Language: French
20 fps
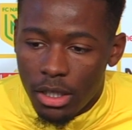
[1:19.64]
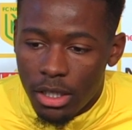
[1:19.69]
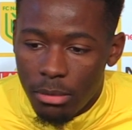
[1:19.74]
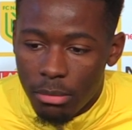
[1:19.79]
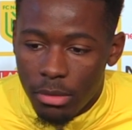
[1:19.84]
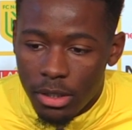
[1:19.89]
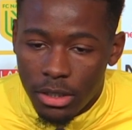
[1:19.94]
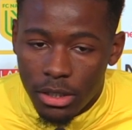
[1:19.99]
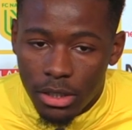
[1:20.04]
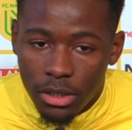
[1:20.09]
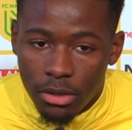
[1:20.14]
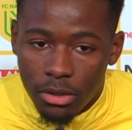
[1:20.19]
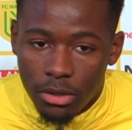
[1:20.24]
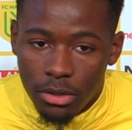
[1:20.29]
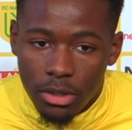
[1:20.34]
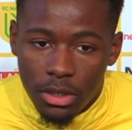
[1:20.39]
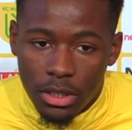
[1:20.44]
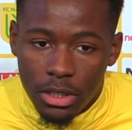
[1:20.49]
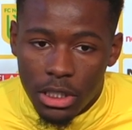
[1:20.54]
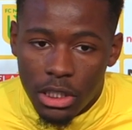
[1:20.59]
Il, m'a dit
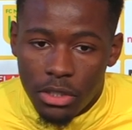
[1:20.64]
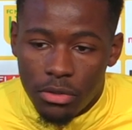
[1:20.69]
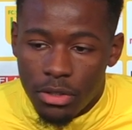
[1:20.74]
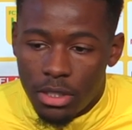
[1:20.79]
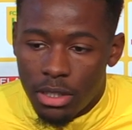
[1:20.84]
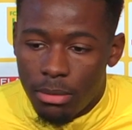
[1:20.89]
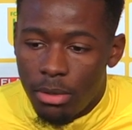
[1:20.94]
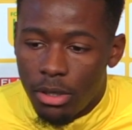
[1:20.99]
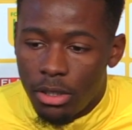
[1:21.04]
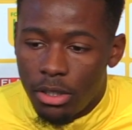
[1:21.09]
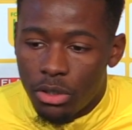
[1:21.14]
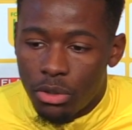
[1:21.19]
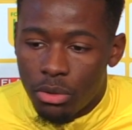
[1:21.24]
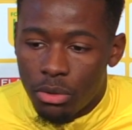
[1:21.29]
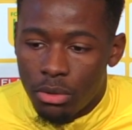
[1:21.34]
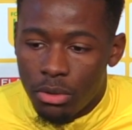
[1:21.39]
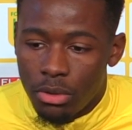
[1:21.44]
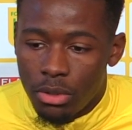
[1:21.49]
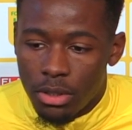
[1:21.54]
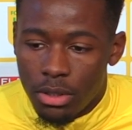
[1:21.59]
que si je faisais bien les
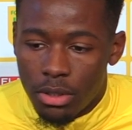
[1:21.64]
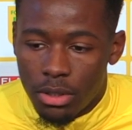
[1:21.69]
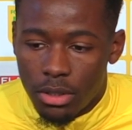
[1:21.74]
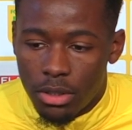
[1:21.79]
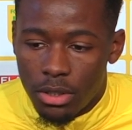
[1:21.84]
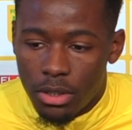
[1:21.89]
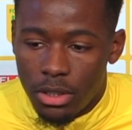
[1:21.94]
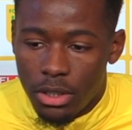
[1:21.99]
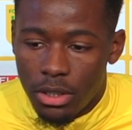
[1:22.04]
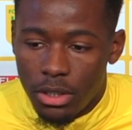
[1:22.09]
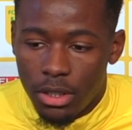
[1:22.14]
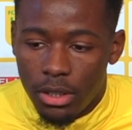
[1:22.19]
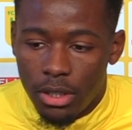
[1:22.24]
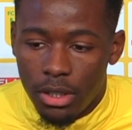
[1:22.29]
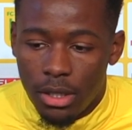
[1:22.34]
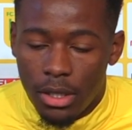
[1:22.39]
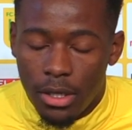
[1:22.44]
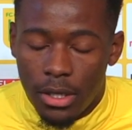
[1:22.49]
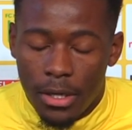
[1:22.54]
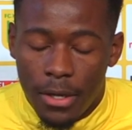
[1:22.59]
choses, si
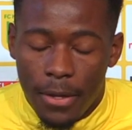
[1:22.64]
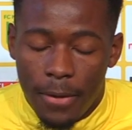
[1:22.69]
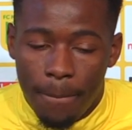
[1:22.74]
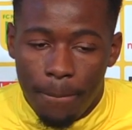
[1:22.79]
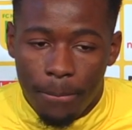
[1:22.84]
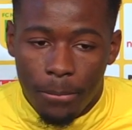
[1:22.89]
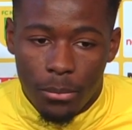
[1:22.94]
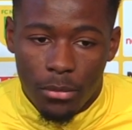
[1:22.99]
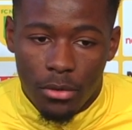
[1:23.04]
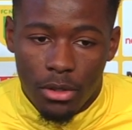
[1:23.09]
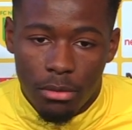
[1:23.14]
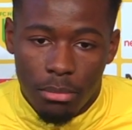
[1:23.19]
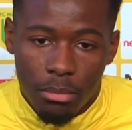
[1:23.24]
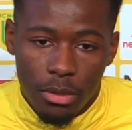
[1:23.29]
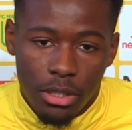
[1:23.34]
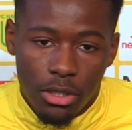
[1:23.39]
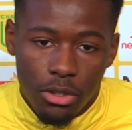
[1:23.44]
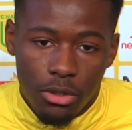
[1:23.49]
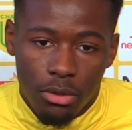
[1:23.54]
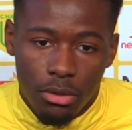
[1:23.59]
j'étais
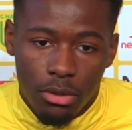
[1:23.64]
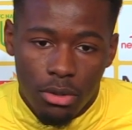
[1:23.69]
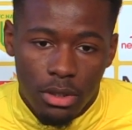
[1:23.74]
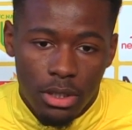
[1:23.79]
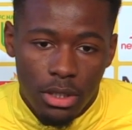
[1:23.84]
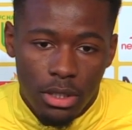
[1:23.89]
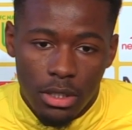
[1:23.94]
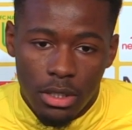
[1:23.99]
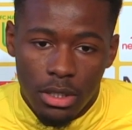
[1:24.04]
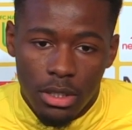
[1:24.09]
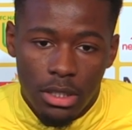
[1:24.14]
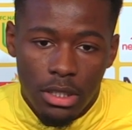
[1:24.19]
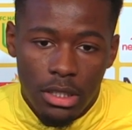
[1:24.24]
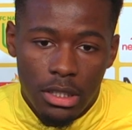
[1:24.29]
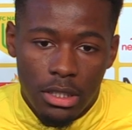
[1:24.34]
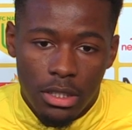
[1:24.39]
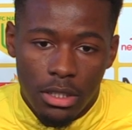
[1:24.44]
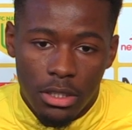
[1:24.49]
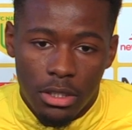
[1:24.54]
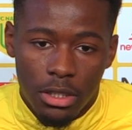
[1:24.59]
patient et
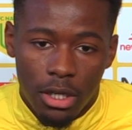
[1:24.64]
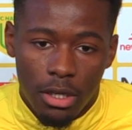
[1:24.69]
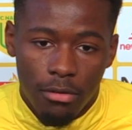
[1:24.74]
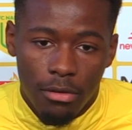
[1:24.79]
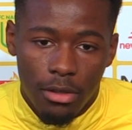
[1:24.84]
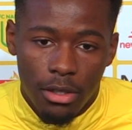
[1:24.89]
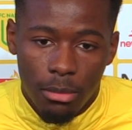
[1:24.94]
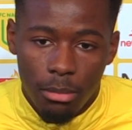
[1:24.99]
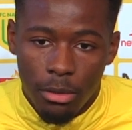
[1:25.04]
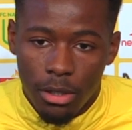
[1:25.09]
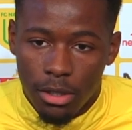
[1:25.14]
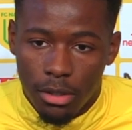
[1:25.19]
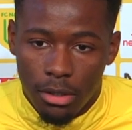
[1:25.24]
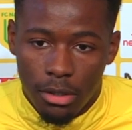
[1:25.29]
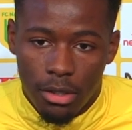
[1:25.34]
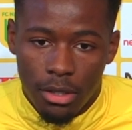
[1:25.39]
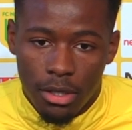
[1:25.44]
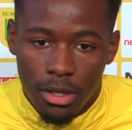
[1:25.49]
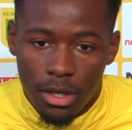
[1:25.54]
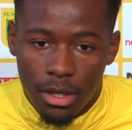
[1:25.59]
si, je travaillais bien,
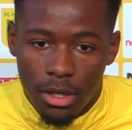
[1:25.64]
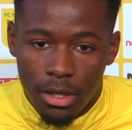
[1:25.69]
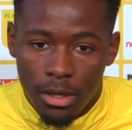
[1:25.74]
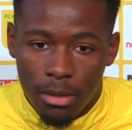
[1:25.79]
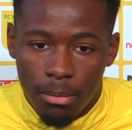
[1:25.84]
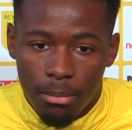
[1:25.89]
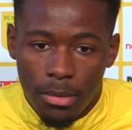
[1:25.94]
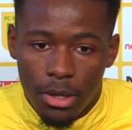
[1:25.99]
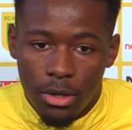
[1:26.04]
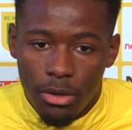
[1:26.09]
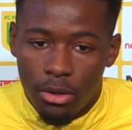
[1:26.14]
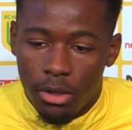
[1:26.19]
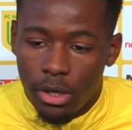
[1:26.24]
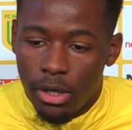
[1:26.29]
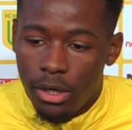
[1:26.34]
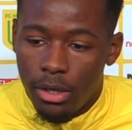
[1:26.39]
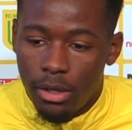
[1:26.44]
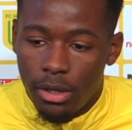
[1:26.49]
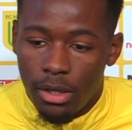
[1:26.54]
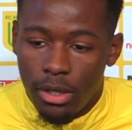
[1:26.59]
bah, y
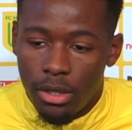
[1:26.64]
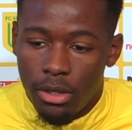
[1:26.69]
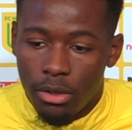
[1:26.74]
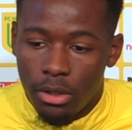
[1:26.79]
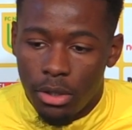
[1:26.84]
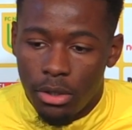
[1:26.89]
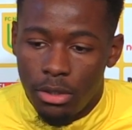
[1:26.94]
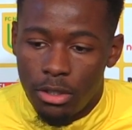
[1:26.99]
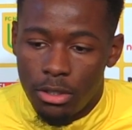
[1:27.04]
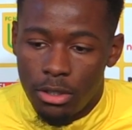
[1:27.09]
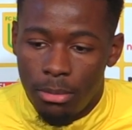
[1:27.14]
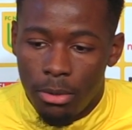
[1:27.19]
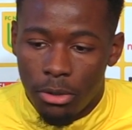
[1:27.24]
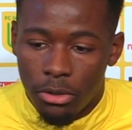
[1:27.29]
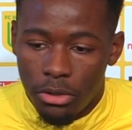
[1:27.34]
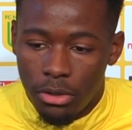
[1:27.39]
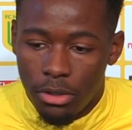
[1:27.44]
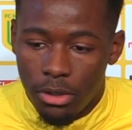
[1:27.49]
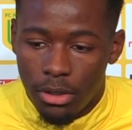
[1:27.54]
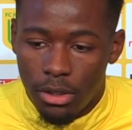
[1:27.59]
aurait, il y aurait eu des
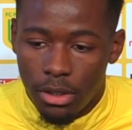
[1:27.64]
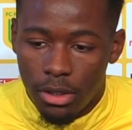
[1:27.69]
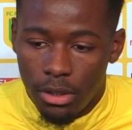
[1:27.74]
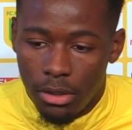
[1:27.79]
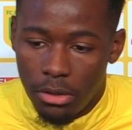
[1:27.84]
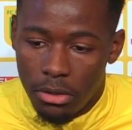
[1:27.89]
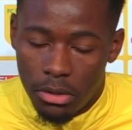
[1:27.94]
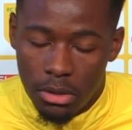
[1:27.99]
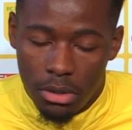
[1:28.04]
opportunités.